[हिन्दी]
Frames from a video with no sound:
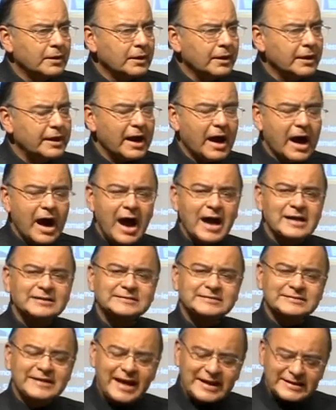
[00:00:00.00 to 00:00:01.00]
कि
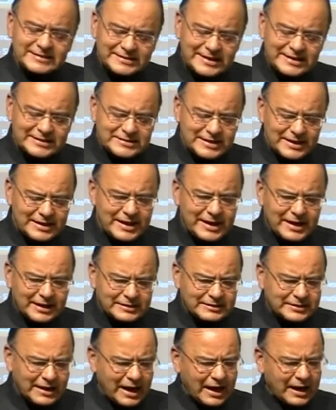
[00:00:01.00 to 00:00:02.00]
आज टैक्सेशन
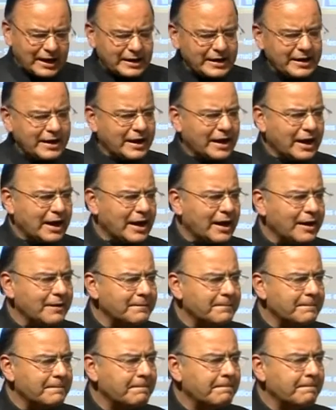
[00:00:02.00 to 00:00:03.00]
इकट्ठा करने का
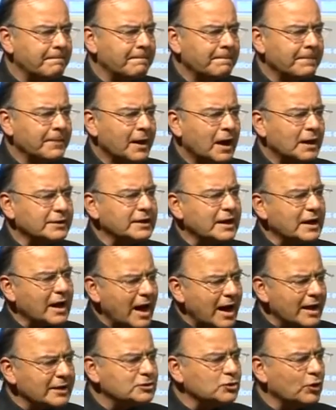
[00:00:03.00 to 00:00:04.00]

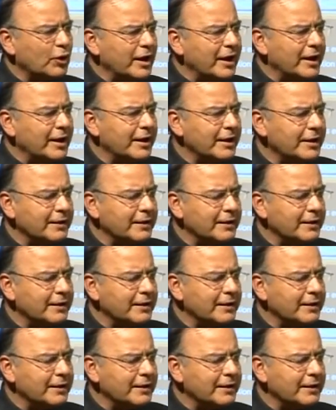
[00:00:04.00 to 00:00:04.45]
अधिकार जो है